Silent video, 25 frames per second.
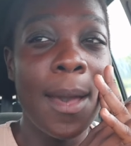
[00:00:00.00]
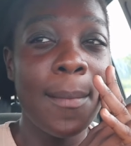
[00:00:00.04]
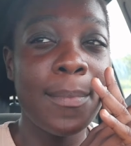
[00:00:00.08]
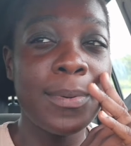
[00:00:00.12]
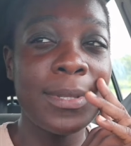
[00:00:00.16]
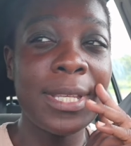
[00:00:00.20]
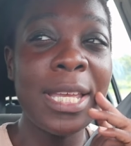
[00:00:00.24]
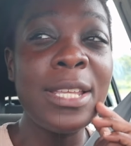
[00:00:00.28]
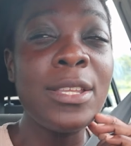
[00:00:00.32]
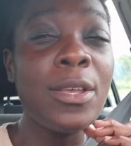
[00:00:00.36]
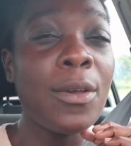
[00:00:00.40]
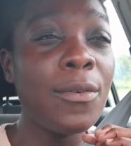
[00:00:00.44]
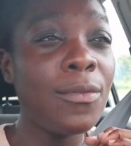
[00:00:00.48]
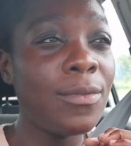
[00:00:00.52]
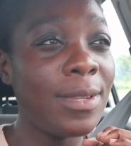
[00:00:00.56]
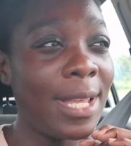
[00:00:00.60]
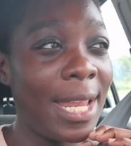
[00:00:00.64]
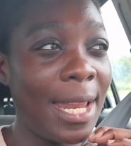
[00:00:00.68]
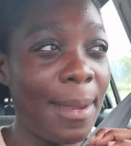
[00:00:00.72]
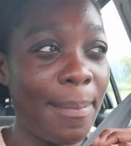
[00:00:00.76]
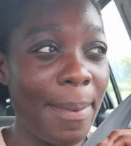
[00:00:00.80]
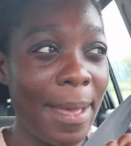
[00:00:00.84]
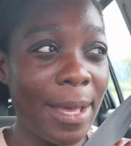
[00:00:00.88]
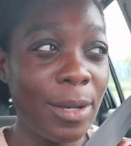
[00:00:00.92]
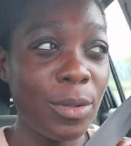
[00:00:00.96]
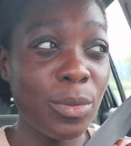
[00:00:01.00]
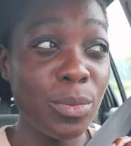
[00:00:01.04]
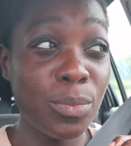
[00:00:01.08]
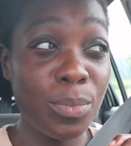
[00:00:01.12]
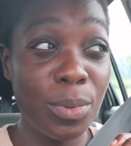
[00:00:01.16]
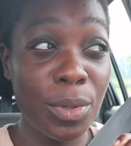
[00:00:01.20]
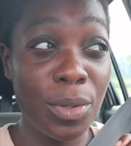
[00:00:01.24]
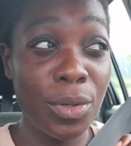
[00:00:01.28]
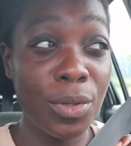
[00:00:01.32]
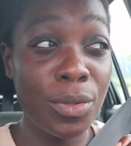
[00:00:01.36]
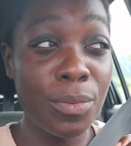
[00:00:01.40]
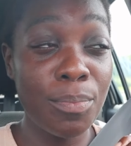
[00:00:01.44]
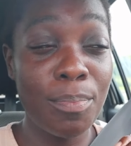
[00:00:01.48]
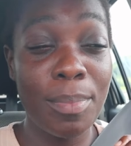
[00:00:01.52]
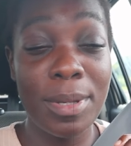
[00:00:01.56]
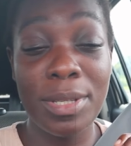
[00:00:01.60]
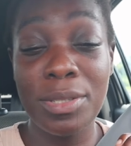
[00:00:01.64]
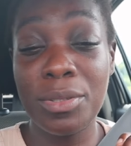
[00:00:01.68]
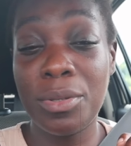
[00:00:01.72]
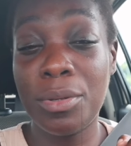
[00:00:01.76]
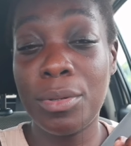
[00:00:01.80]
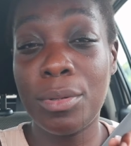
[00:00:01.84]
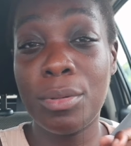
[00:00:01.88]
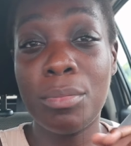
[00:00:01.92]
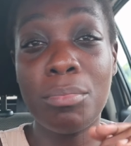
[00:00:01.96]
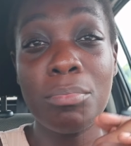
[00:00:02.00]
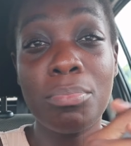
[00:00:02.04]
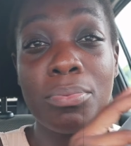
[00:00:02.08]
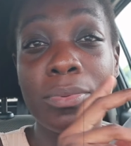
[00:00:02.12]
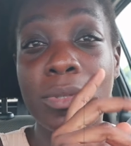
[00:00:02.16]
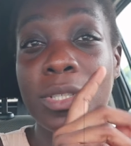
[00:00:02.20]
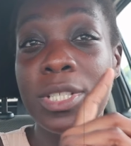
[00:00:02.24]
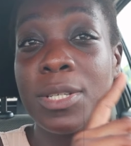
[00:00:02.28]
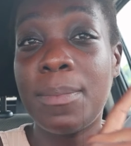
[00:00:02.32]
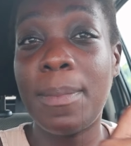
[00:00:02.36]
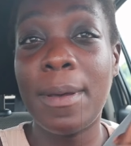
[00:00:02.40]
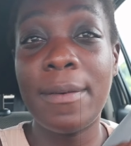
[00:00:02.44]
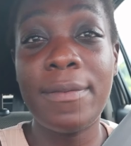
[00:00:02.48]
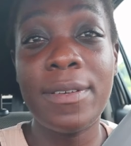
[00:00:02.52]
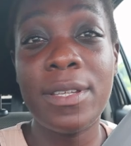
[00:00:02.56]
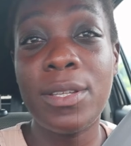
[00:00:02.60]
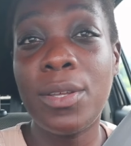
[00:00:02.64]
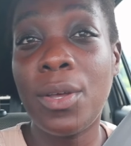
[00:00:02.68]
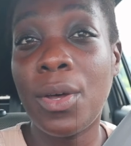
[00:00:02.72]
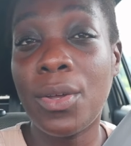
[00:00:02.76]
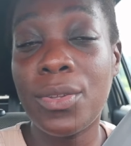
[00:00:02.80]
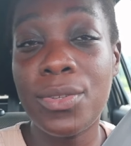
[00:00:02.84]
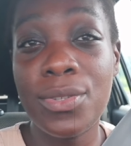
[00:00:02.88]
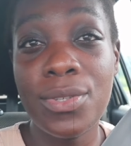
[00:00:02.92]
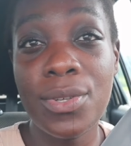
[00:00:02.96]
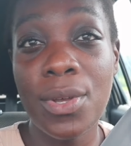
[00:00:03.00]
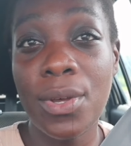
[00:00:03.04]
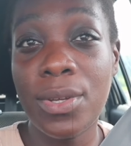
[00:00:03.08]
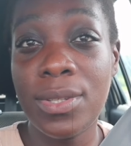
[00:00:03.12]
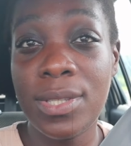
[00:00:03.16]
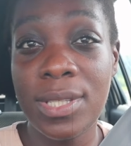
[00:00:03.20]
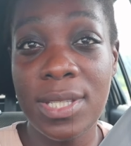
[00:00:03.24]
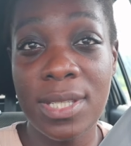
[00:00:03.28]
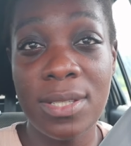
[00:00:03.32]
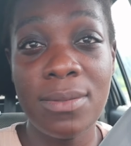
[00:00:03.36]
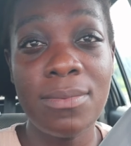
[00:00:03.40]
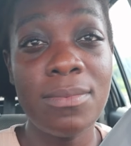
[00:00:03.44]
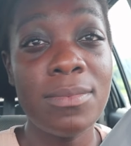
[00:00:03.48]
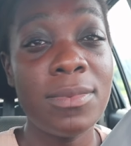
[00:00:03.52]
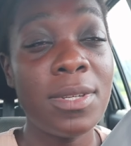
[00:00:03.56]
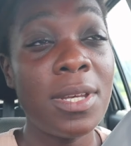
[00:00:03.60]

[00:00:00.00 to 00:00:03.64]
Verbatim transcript: peut-être que vous n'allez pas comprendre parce que j'ai pas fait de grandes sorties